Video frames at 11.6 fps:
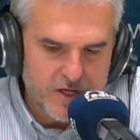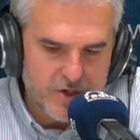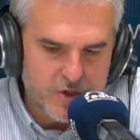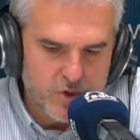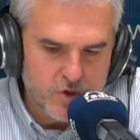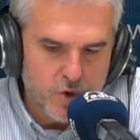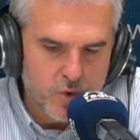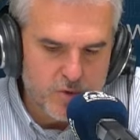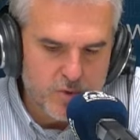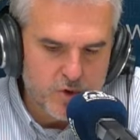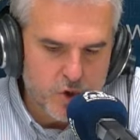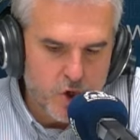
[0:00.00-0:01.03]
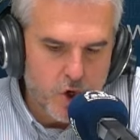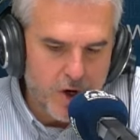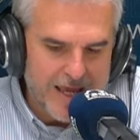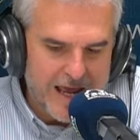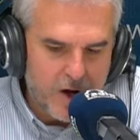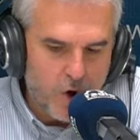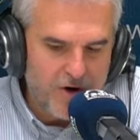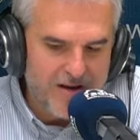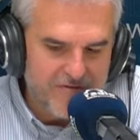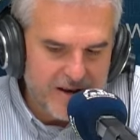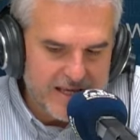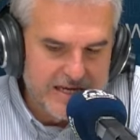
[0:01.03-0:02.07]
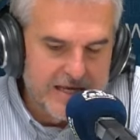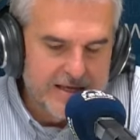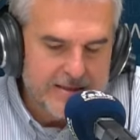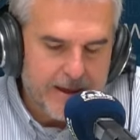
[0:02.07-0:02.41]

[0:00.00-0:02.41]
Johnson Johnson, Louis Vuitton, L'Oreal o Netflix.